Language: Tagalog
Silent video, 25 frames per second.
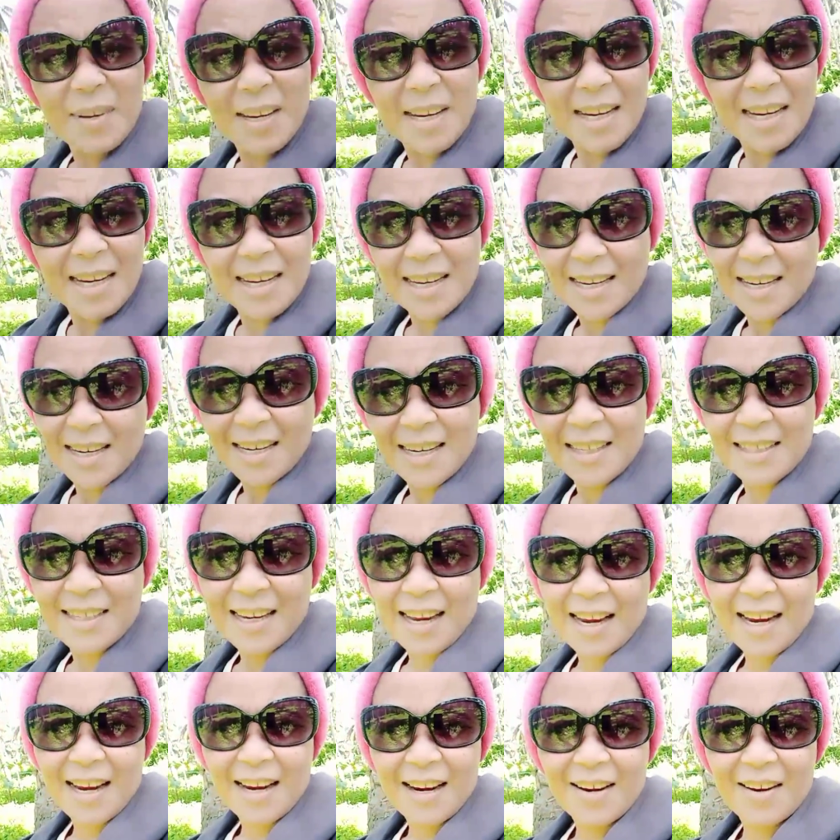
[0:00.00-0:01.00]
me
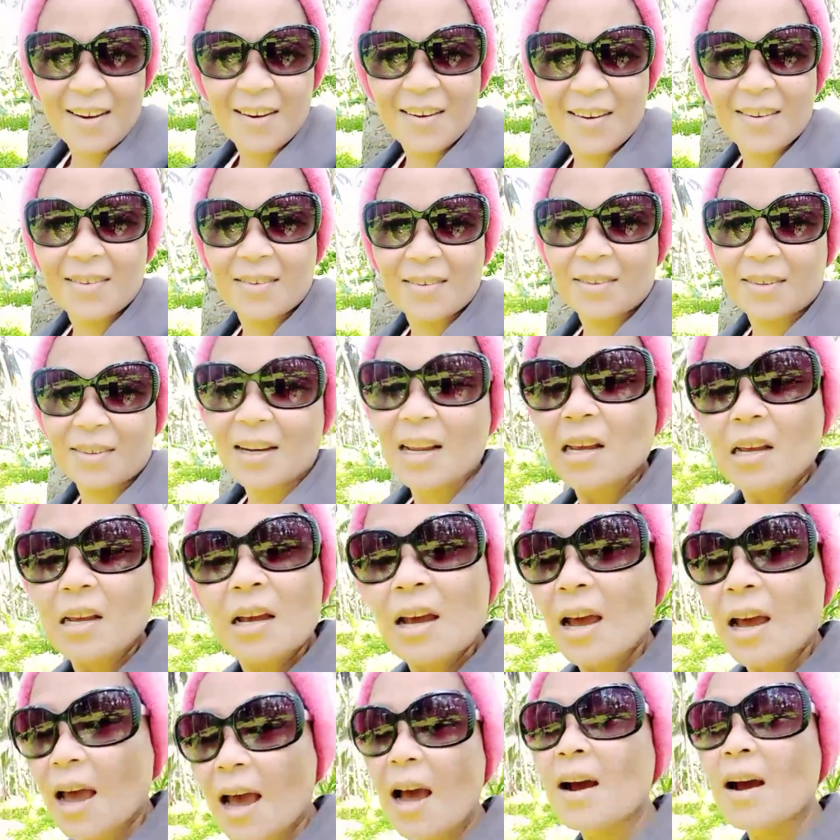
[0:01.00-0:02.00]
down.
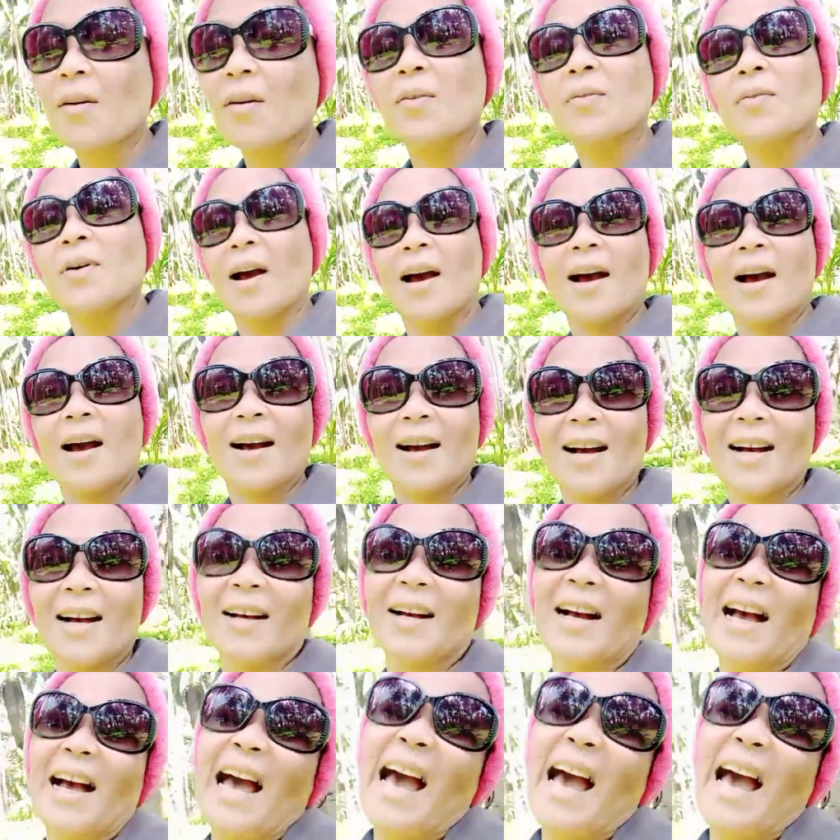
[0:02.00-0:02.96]
Oh, wow.